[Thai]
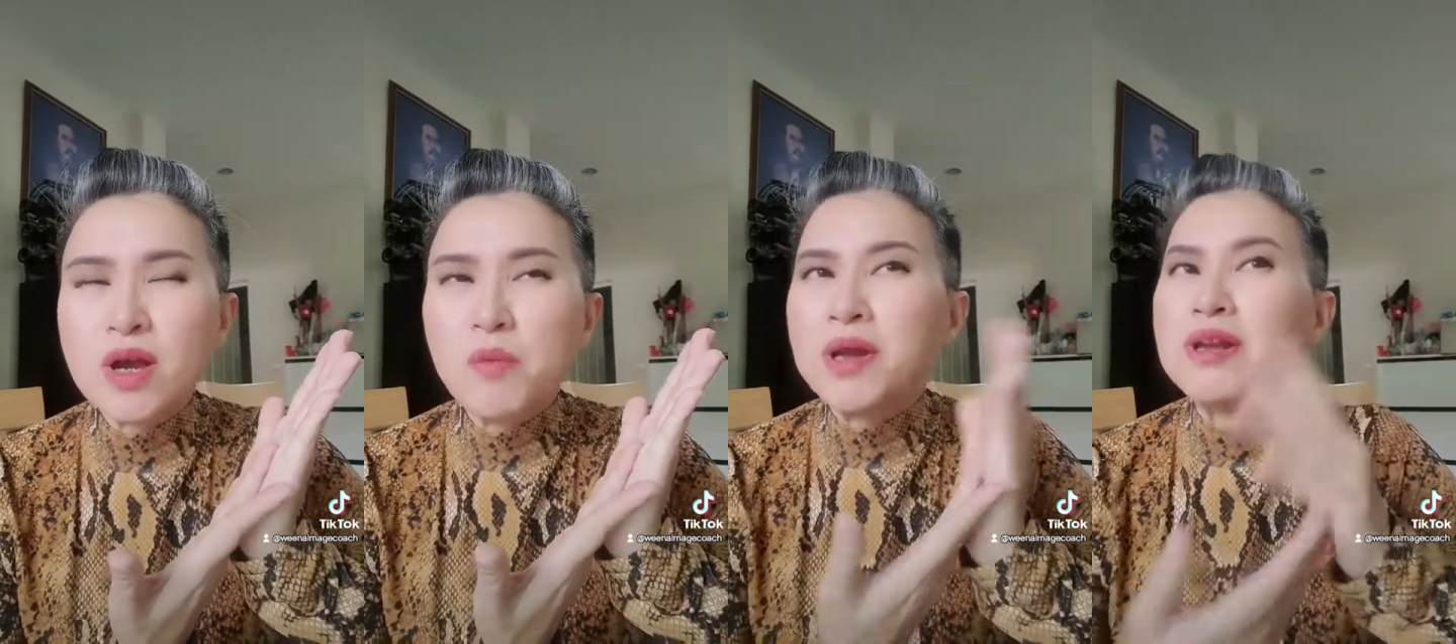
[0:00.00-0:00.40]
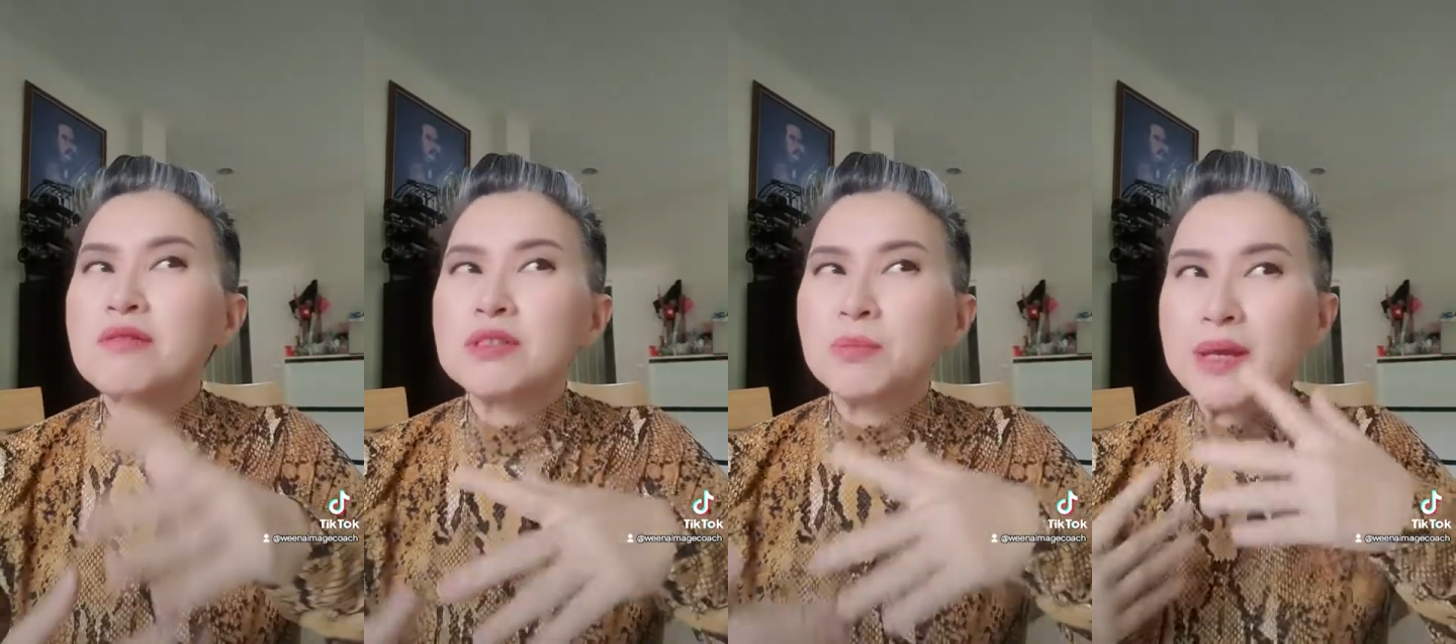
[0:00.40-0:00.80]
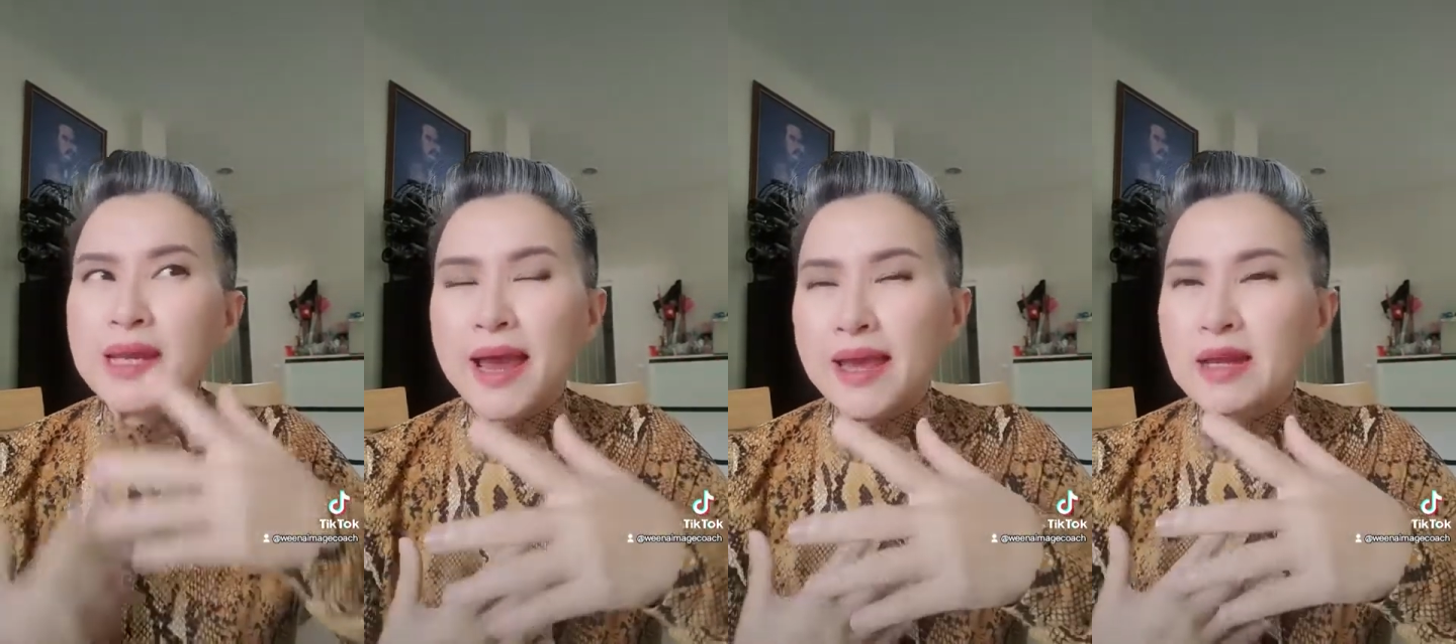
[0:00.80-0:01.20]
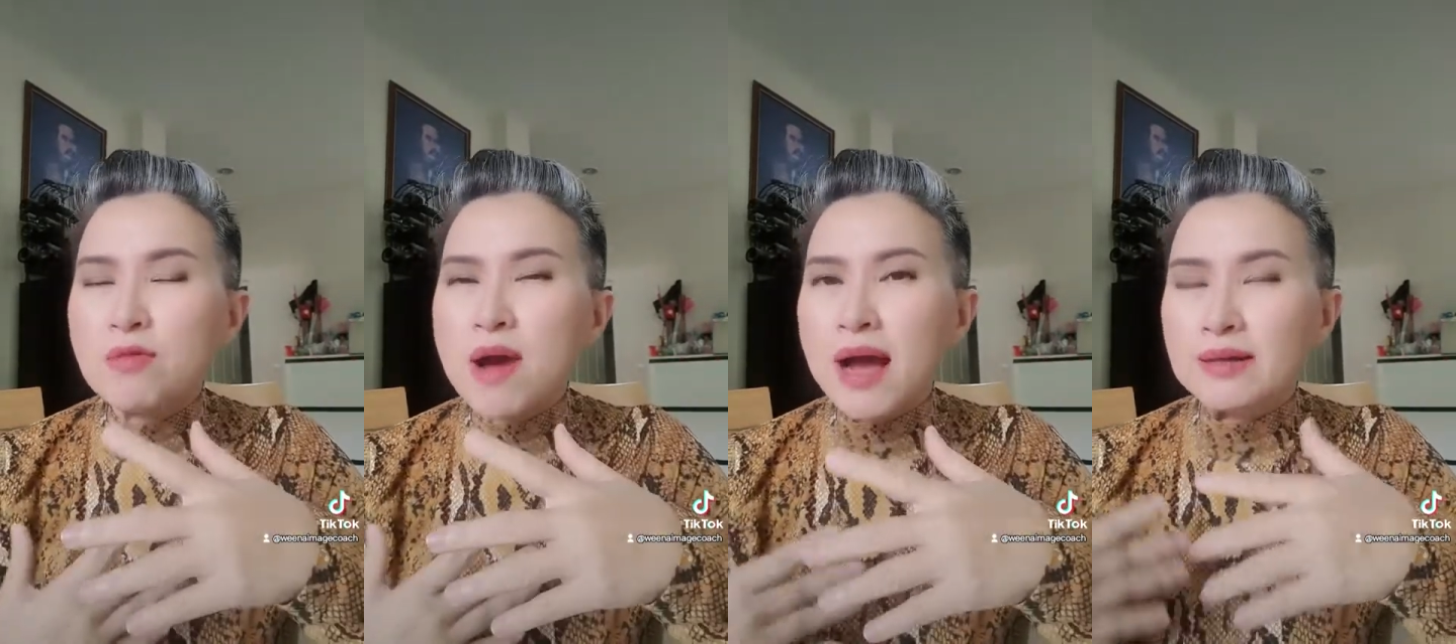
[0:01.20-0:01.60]
เวลาที่เราจะไปไหนระ
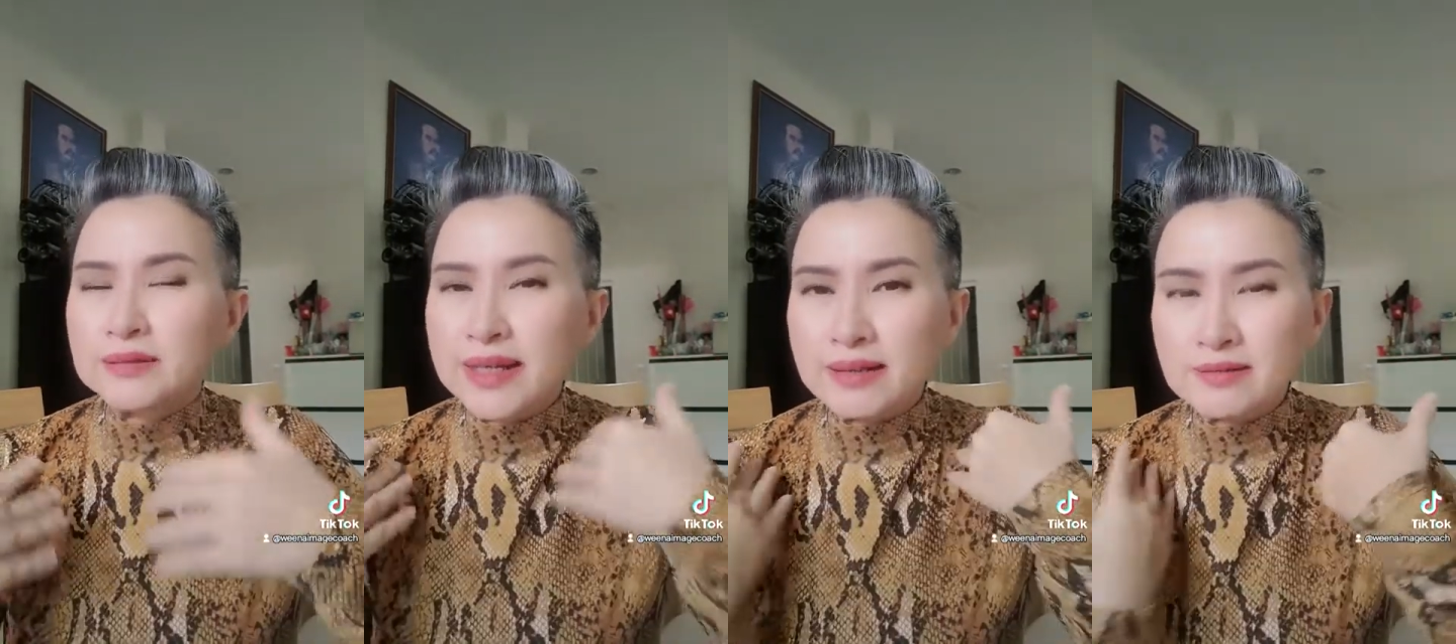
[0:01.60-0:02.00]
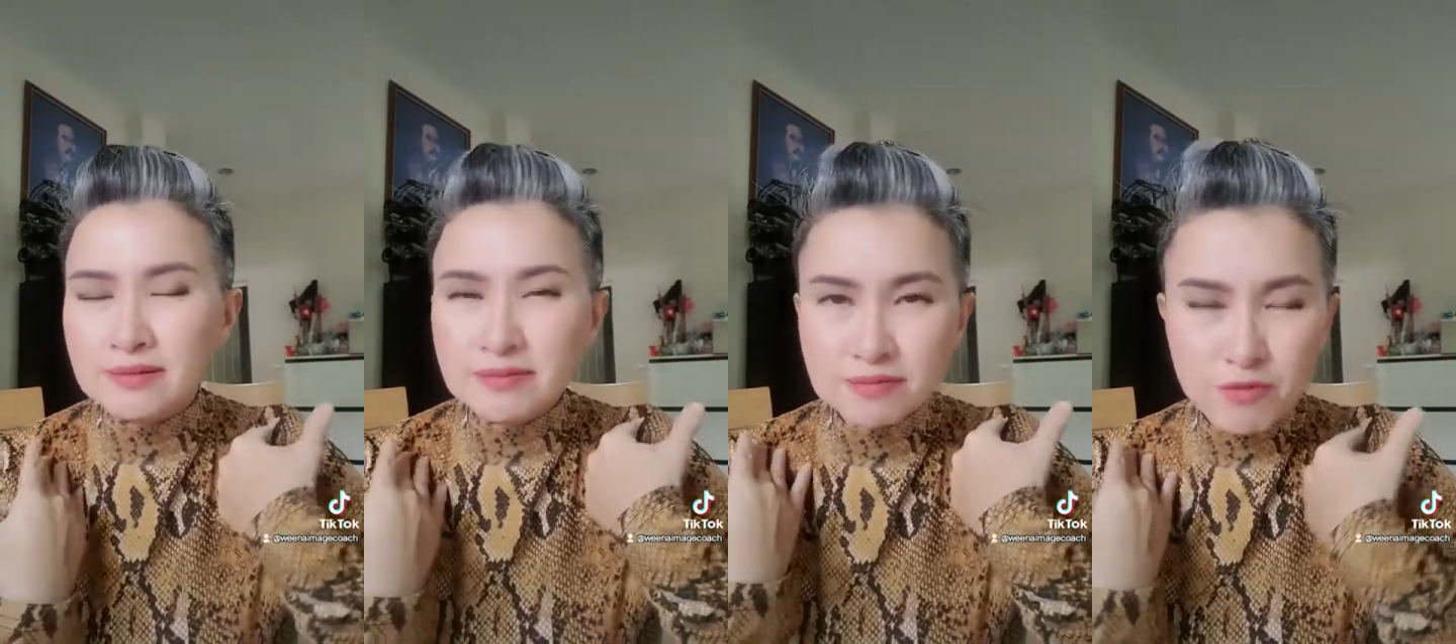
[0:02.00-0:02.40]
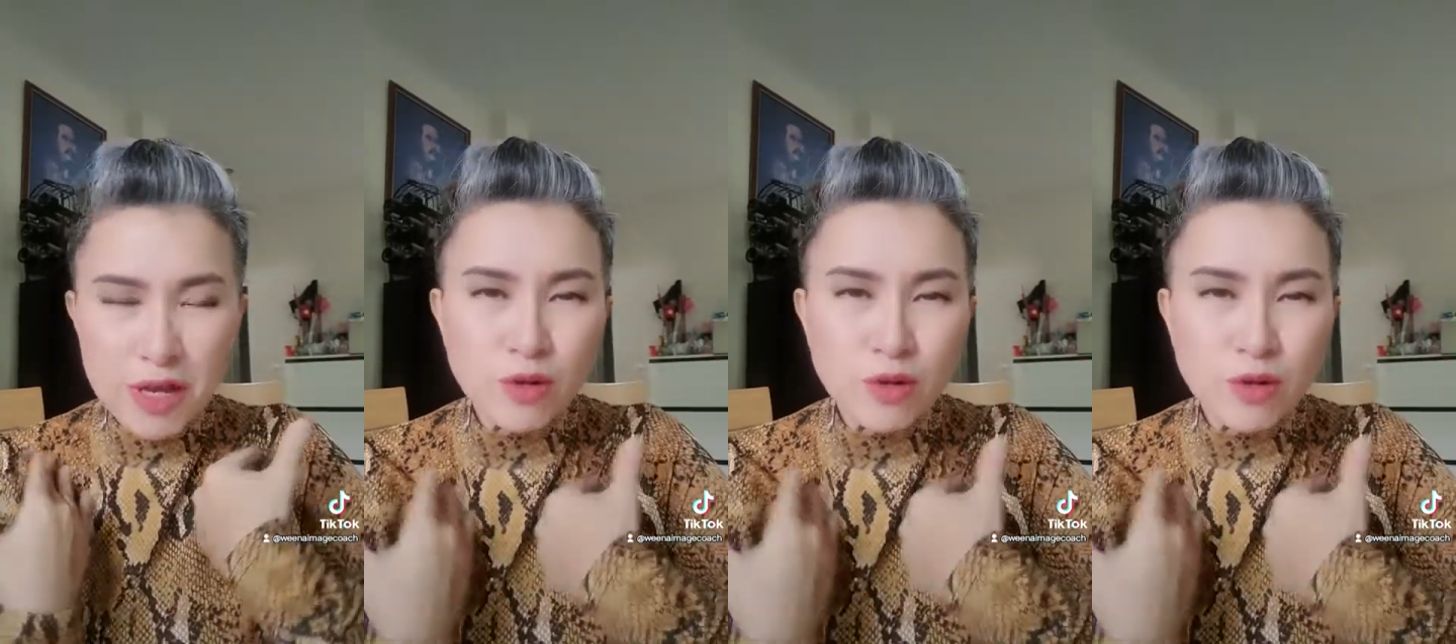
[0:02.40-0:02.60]
หว่างเด็กวัย